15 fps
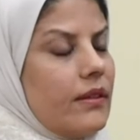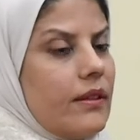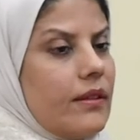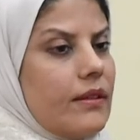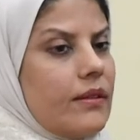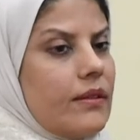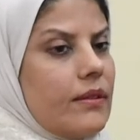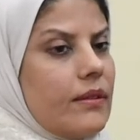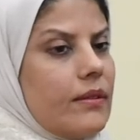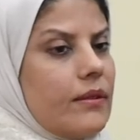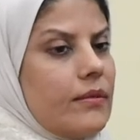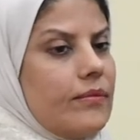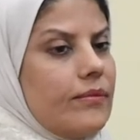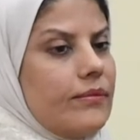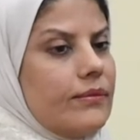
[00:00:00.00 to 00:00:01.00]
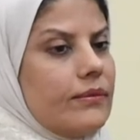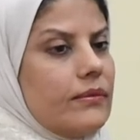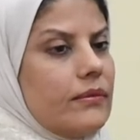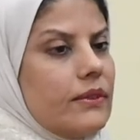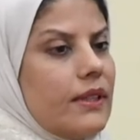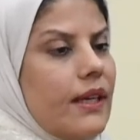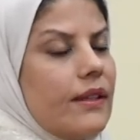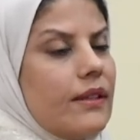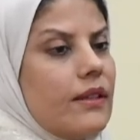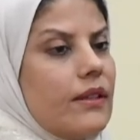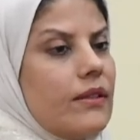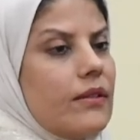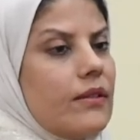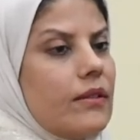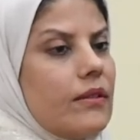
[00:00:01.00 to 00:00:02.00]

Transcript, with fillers: آه، يعني